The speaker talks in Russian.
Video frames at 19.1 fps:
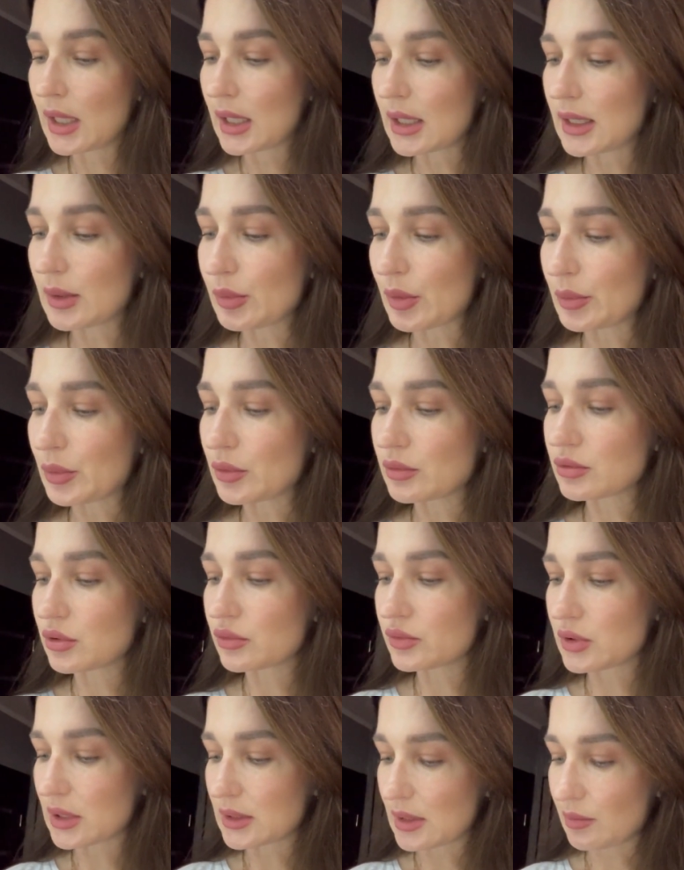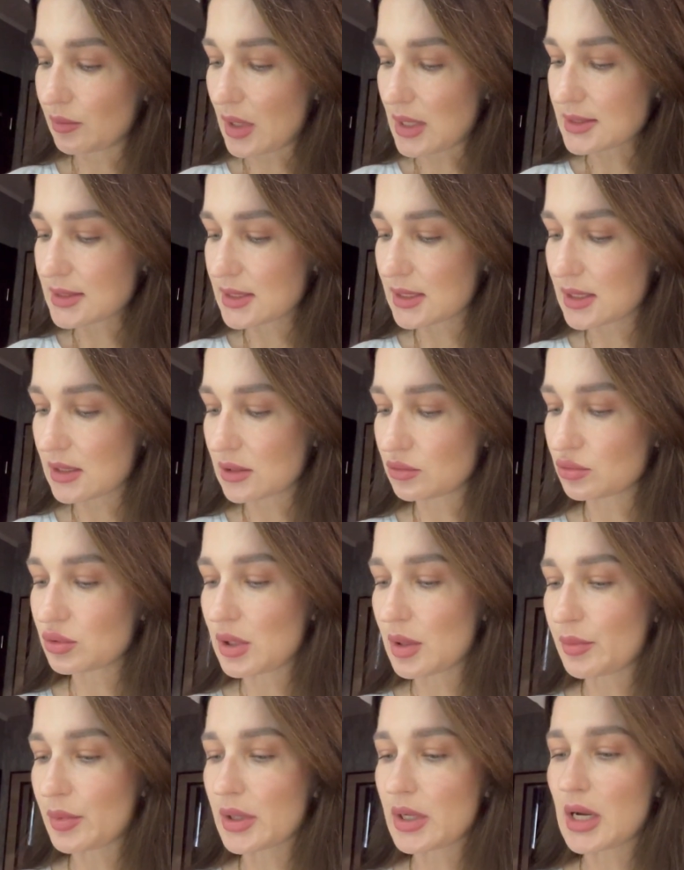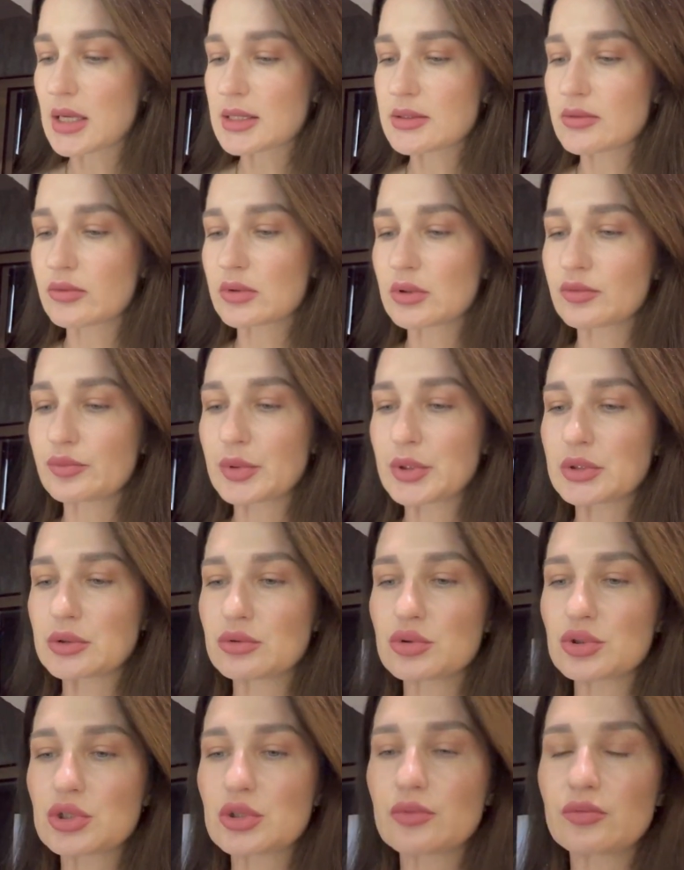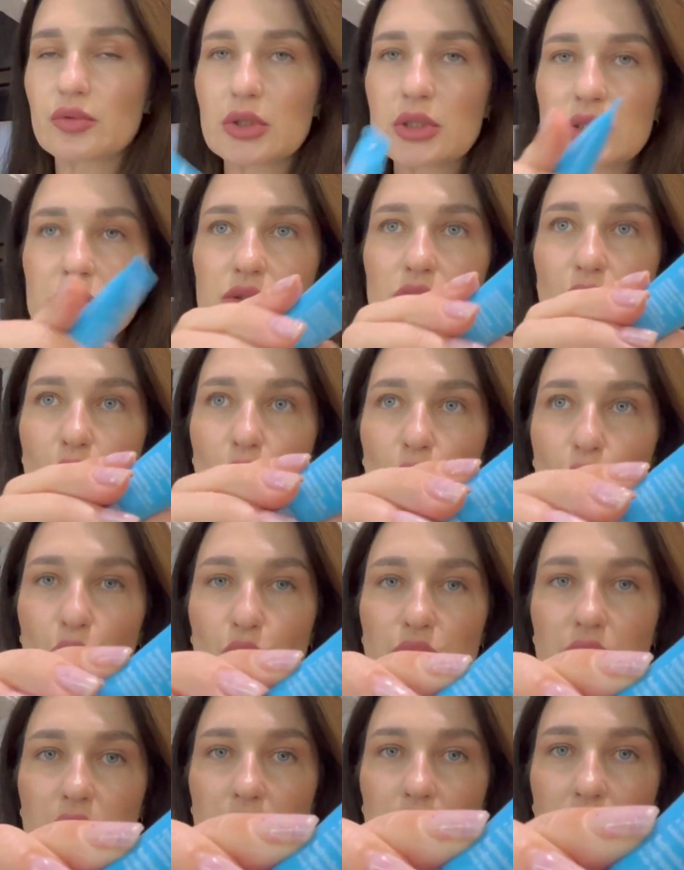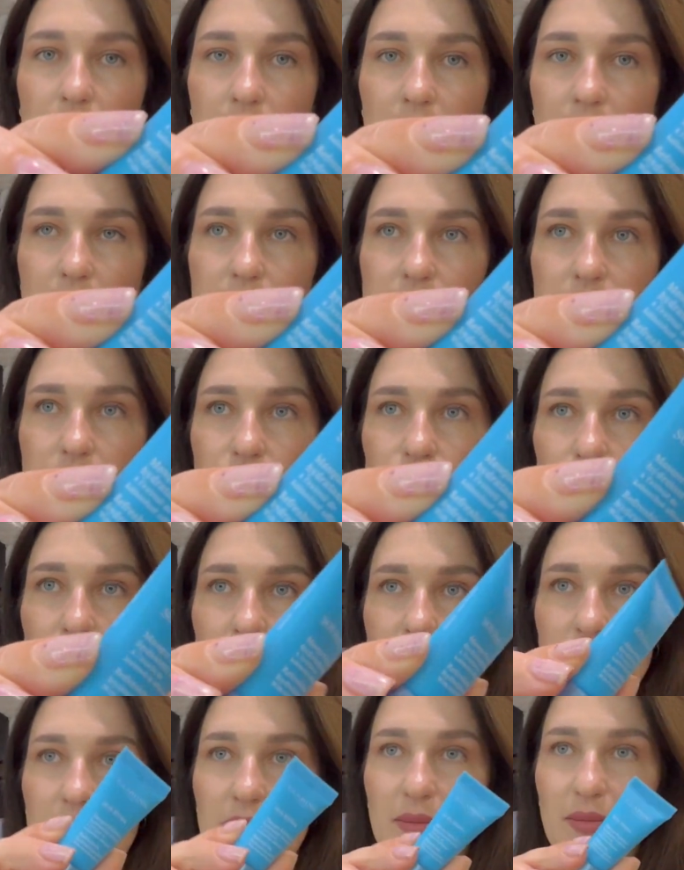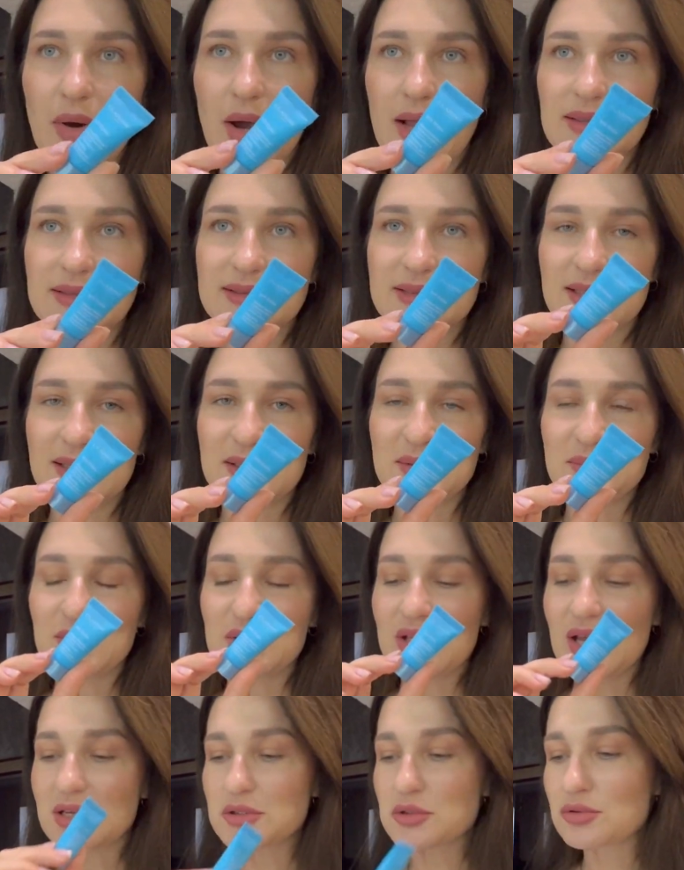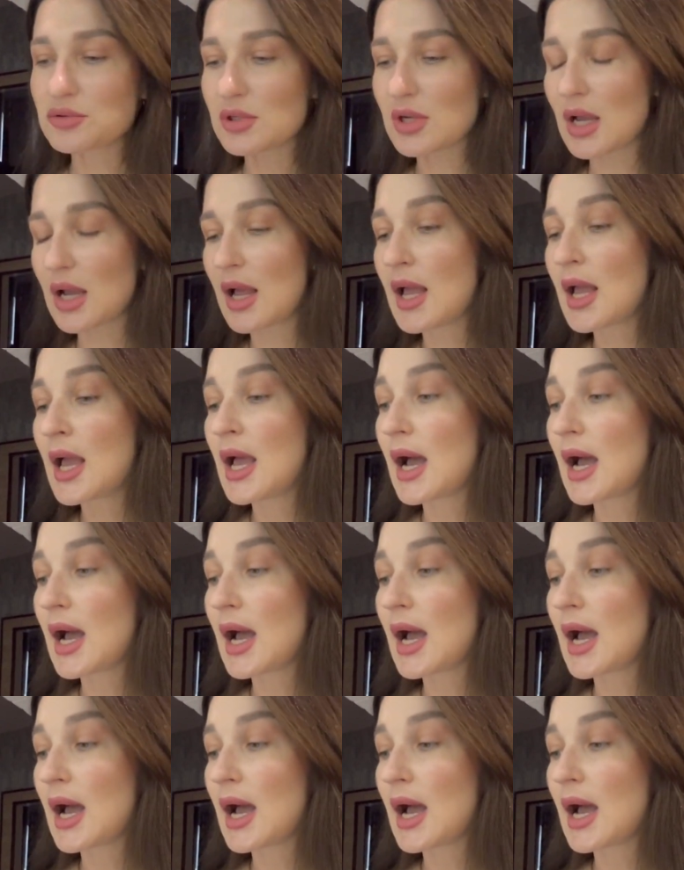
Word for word: И по поводу вот этой маски, которую я показывала в предыдущем видео от Клоранс. У меня такая маленькая миниатюрка.